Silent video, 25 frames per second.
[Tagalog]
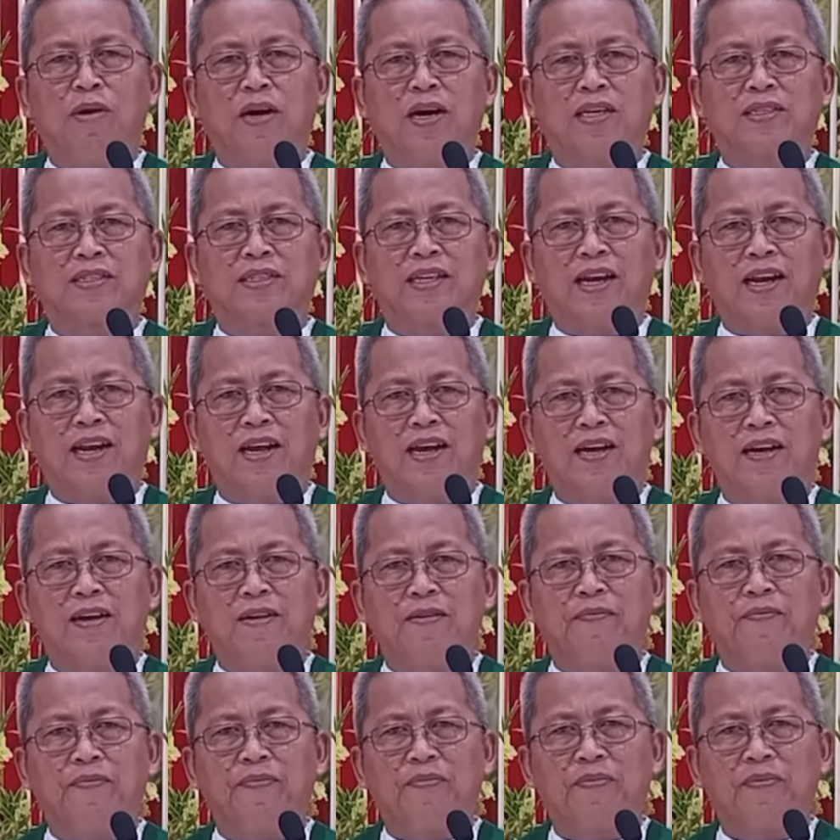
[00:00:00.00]
mga sala
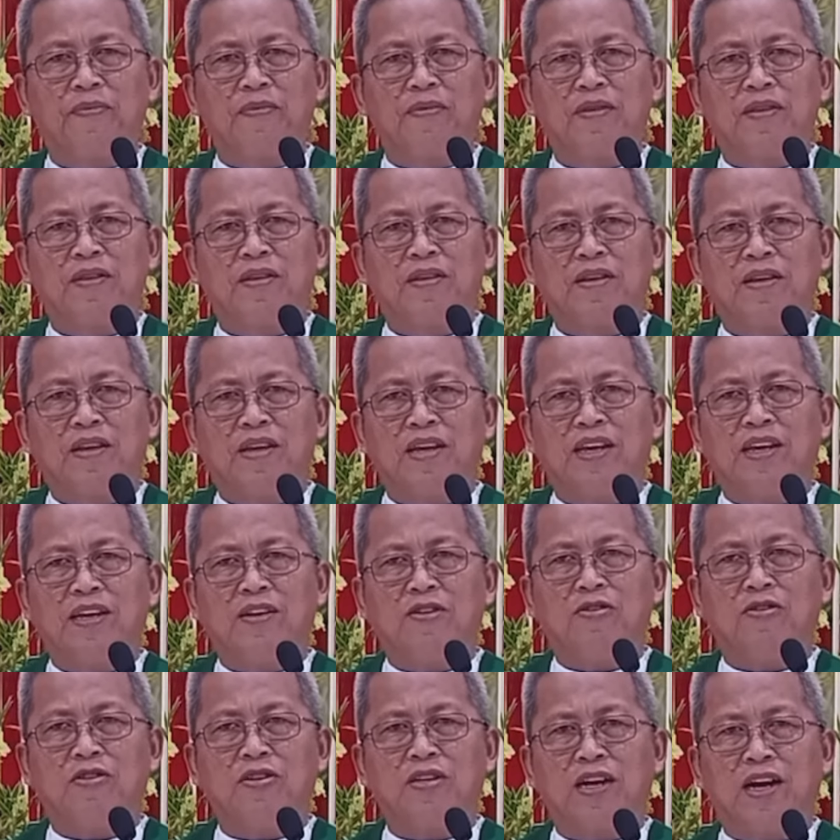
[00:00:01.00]

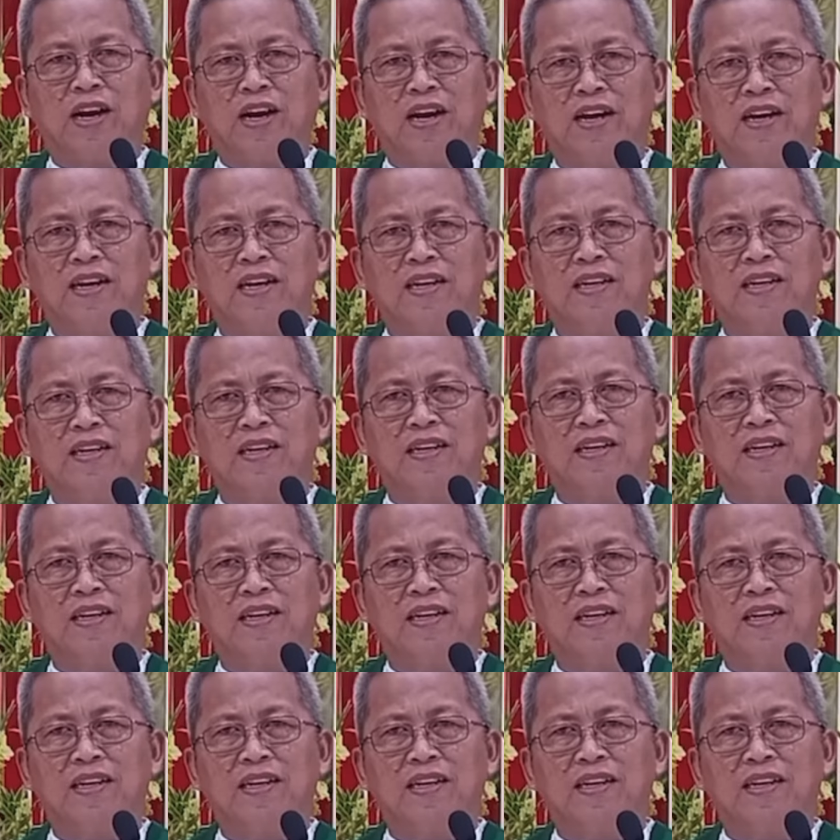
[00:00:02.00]
ingon nga